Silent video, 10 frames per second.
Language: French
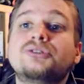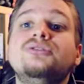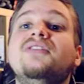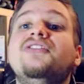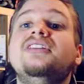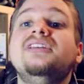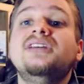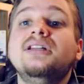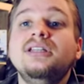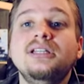que ça fait des
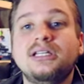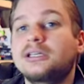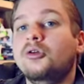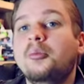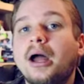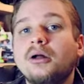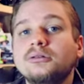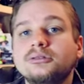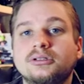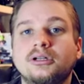années qu'il le
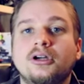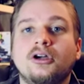balance.